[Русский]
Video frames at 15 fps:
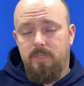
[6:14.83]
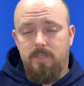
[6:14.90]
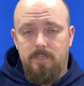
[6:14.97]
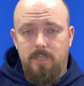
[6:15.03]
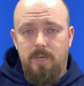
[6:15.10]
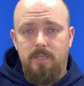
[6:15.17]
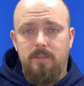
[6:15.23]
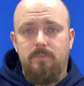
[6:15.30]
и
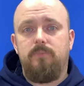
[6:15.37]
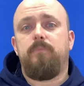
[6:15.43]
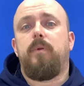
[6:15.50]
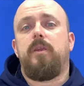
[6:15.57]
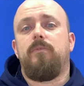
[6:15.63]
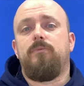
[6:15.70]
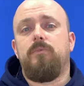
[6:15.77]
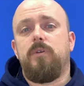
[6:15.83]
нитринов
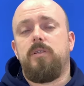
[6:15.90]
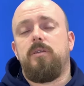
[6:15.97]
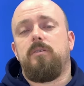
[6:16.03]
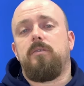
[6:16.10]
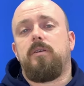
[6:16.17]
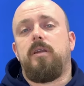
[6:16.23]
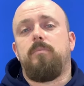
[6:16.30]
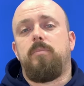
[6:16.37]
приводит
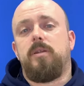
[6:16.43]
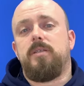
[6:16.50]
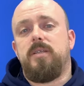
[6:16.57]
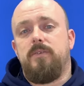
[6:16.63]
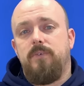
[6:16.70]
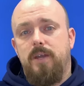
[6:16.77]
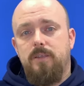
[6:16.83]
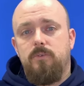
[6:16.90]
к
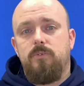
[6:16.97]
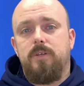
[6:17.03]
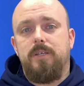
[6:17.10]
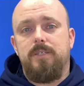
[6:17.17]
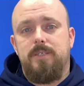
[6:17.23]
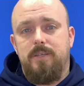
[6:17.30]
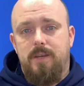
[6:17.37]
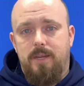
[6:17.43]
образованию
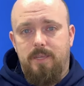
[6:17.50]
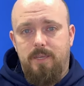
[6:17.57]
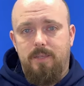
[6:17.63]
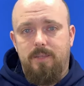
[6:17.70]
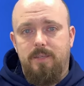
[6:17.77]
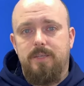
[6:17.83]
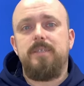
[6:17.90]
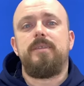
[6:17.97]

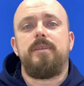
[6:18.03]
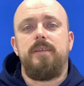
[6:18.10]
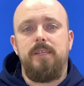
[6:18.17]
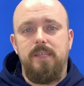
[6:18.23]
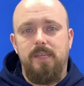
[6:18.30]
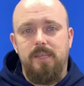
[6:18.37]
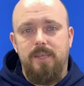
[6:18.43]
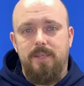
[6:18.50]
канцерогенных
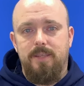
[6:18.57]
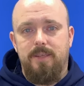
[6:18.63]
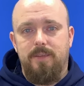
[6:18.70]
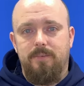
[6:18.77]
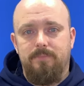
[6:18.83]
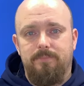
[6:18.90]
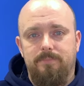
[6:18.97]
соединений.